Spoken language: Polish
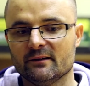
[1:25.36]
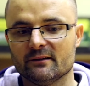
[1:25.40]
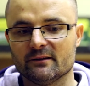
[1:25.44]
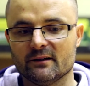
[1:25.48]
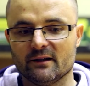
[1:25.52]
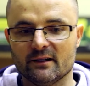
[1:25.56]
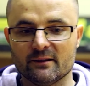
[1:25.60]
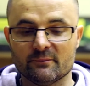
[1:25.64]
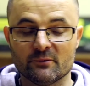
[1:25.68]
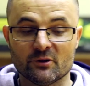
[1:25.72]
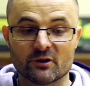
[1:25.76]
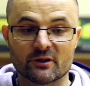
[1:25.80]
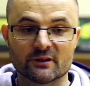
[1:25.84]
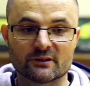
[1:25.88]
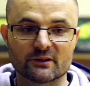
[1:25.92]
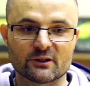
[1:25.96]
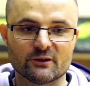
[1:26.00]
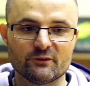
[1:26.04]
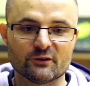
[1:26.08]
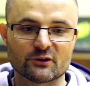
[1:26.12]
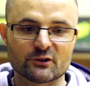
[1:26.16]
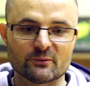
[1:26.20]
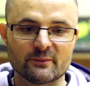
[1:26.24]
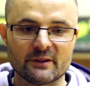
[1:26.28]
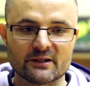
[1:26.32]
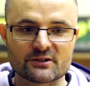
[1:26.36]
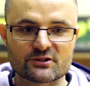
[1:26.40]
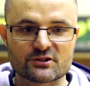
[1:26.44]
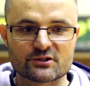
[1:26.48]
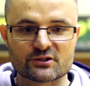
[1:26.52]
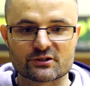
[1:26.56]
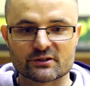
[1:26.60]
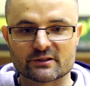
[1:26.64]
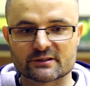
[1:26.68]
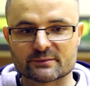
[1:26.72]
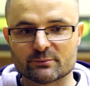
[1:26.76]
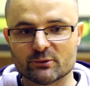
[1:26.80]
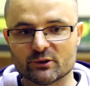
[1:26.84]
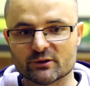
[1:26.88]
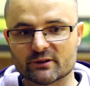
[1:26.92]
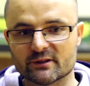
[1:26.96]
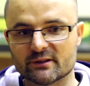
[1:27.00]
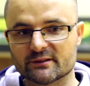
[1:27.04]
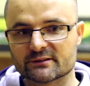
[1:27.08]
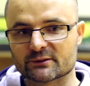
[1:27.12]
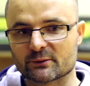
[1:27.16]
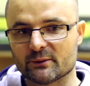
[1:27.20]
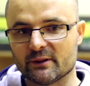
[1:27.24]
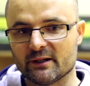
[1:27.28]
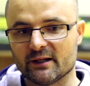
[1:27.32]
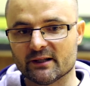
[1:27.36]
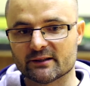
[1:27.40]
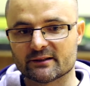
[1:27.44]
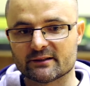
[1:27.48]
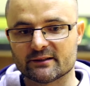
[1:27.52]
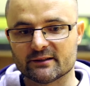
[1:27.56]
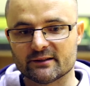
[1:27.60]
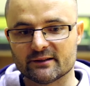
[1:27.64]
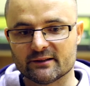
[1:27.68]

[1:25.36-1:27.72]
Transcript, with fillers: Ale mogę tego wytłumaczyć, że to jest młody skład.